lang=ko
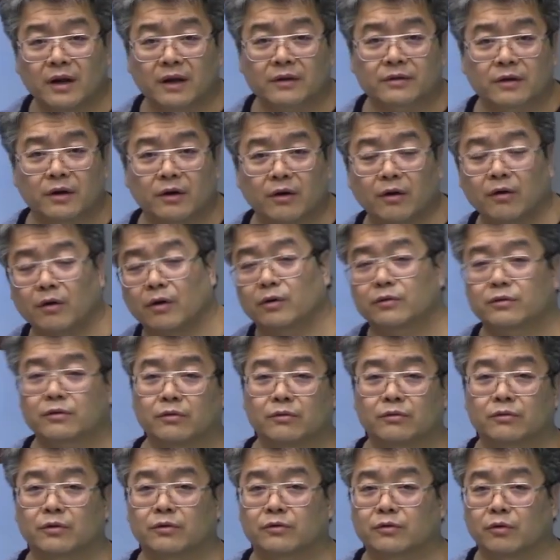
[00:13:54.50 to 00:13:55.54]
났어요.
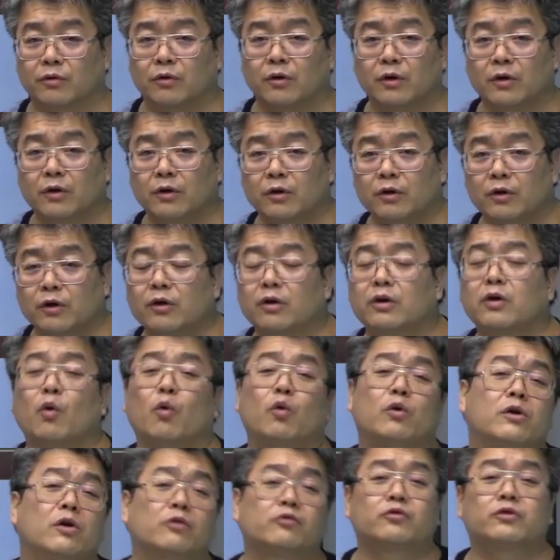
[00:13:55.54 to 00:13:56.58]
어쩌고저쩌고. 이렇게
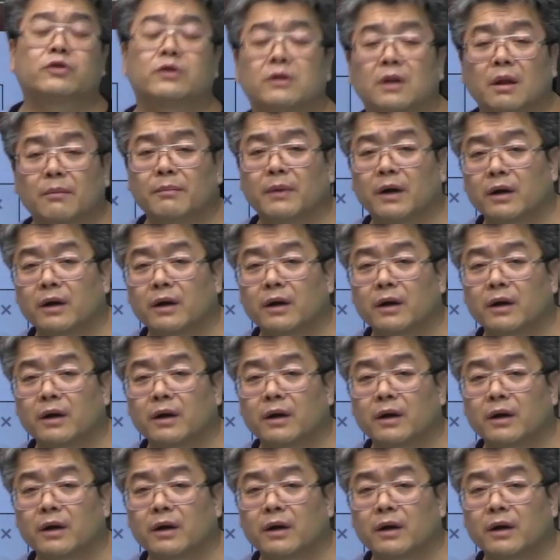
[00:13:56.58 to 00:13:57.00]
올려주신단